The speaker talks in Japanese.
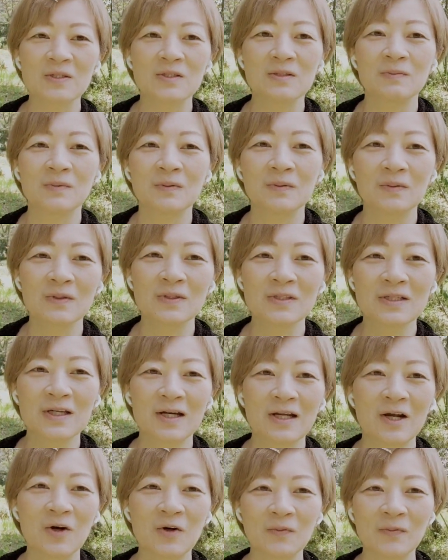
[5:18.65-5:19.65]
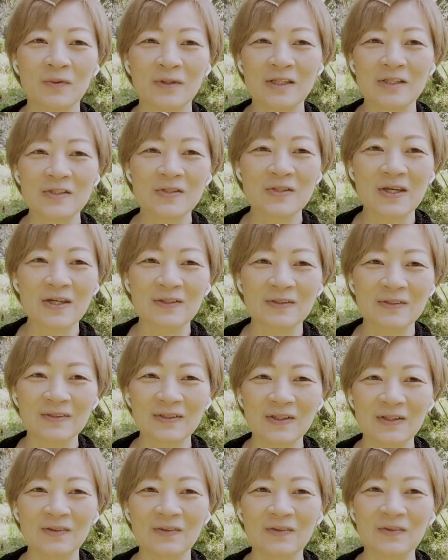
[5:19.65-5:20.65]
自分の力を身につけるっ
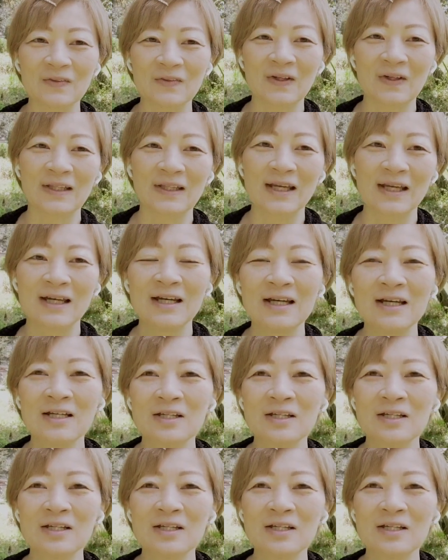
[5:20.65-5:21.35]
ていうことがね